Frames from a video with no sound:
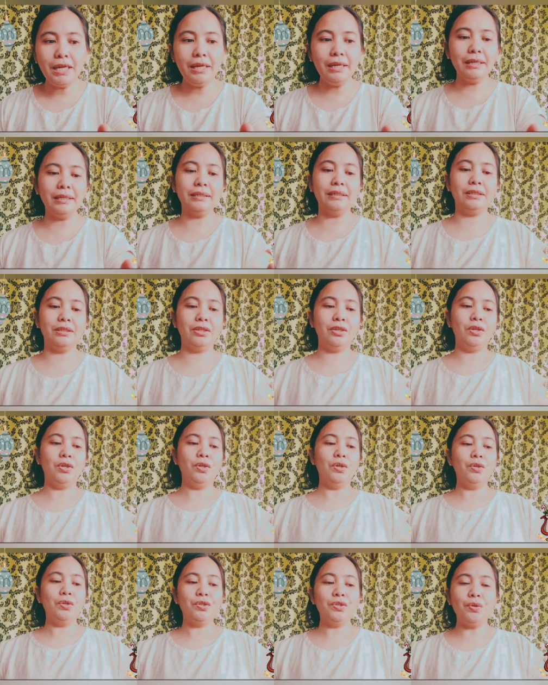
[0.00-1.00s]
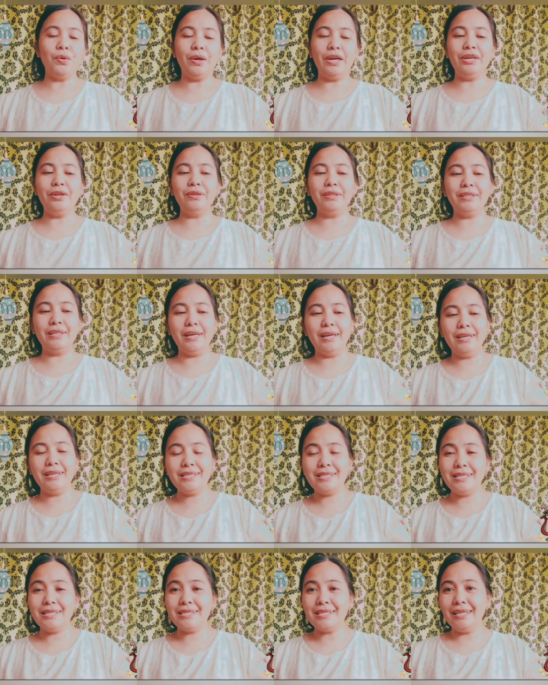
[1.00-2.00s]
PIN. So, ngayon
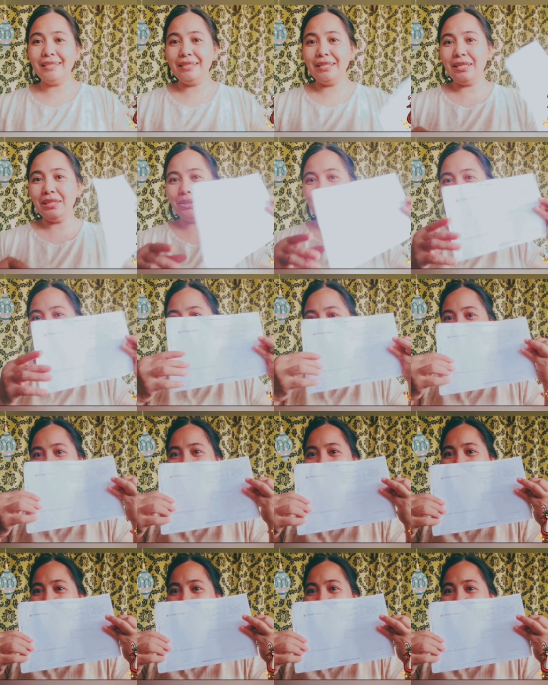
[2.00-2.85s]
guys, isan dito na